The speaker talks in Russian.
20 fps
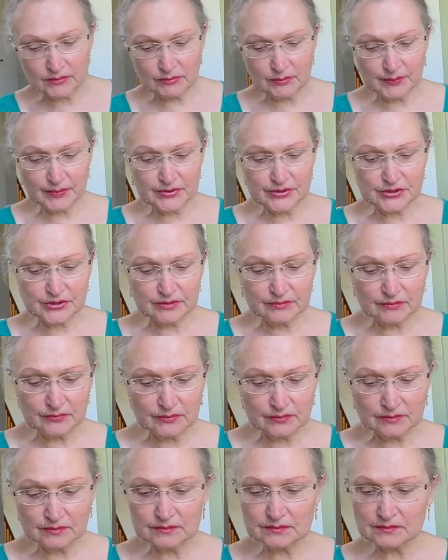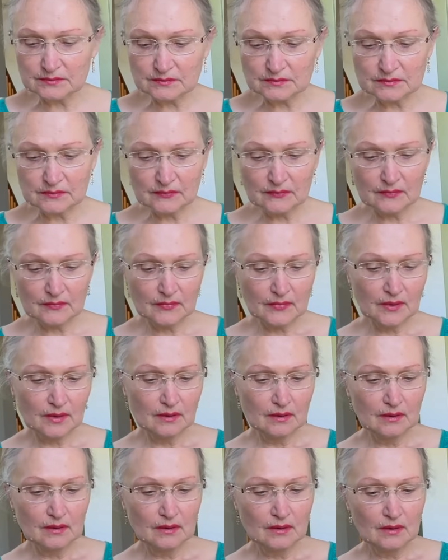и почему.
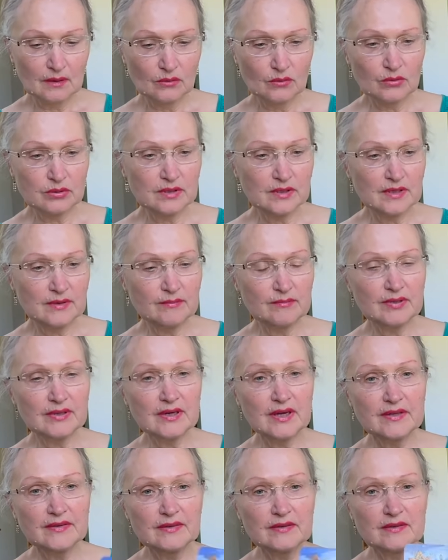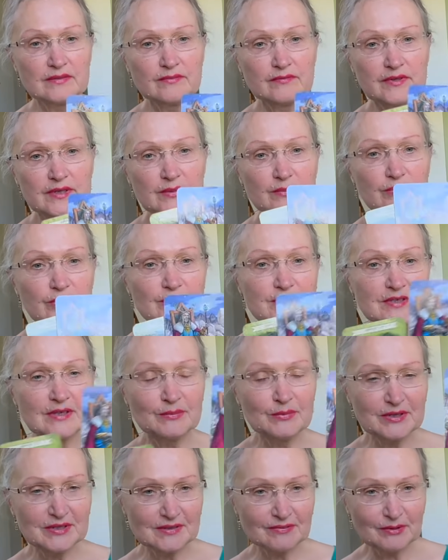Ух ты, императоры, вы будете
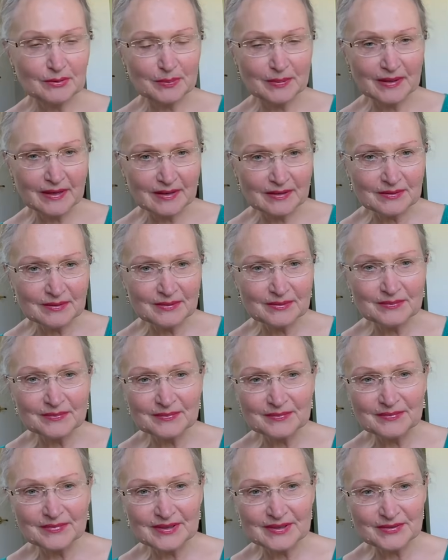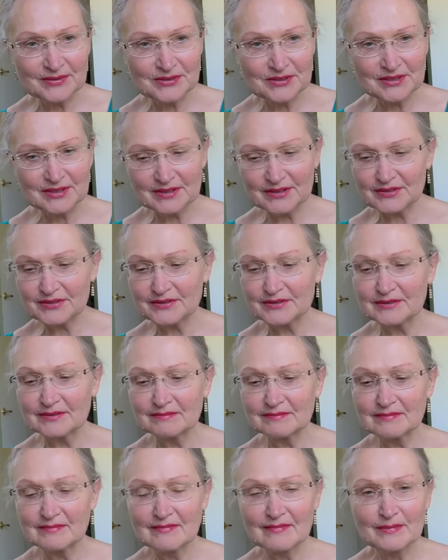иметь свой план, это очень хорошо.
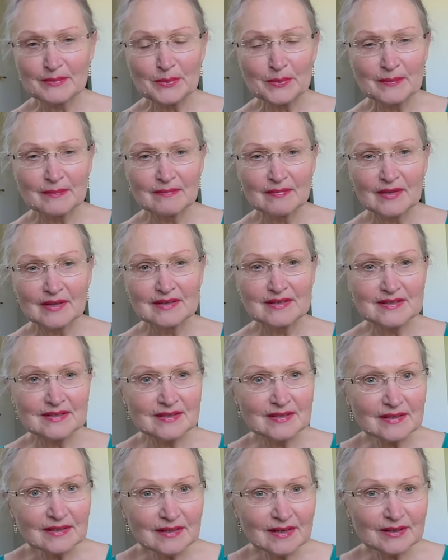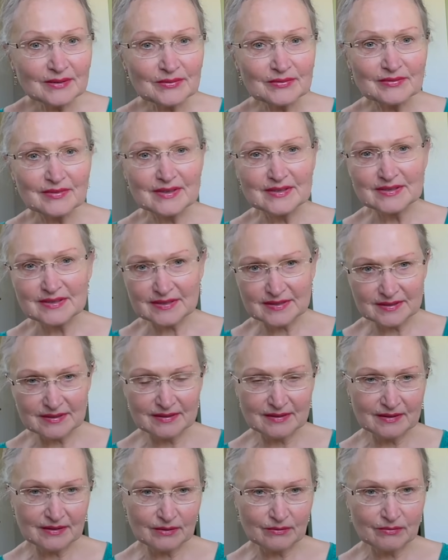И сила, ваша
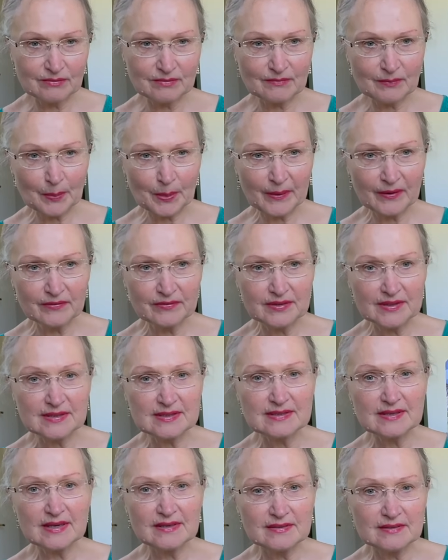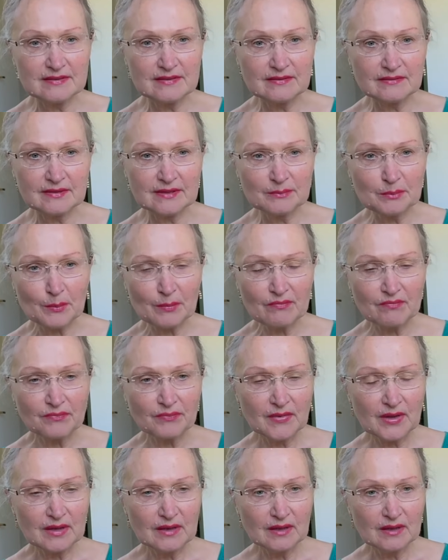сила в инициативе –
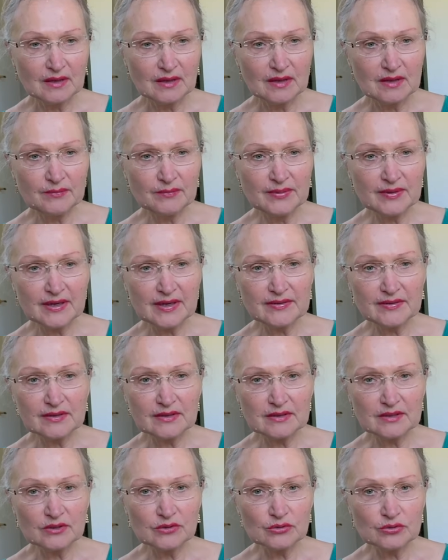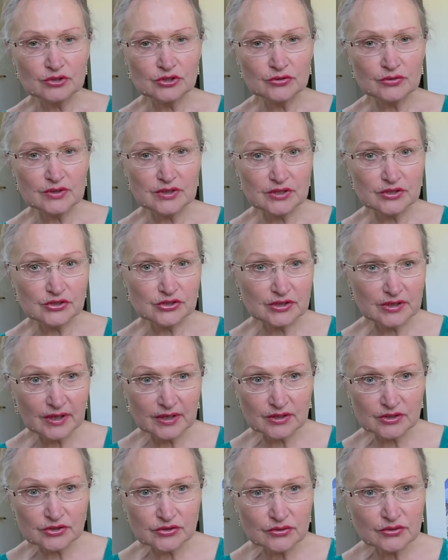Император – это то, что есть
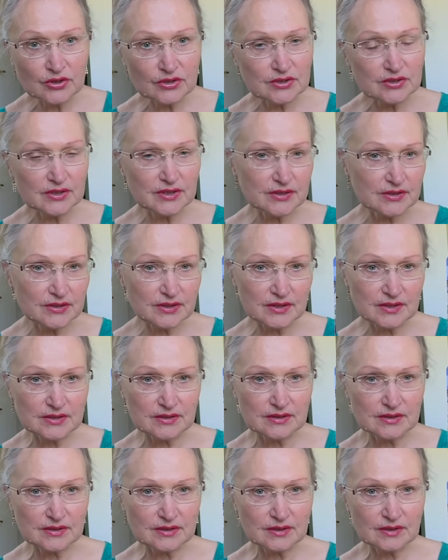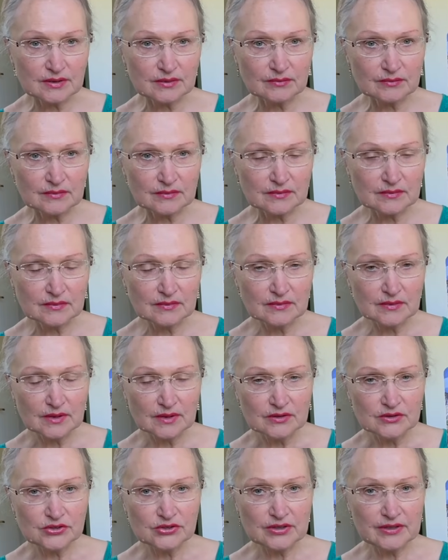желание что-то делать, есть эм,
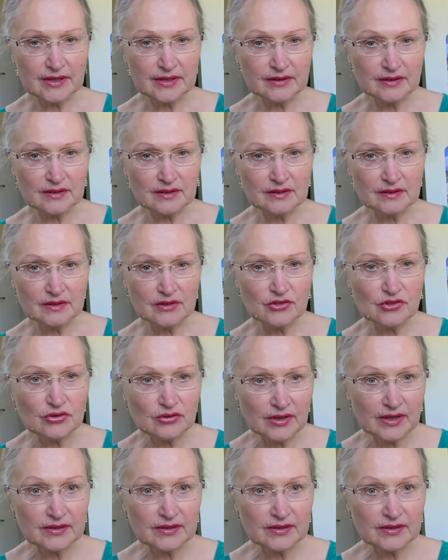желание начинать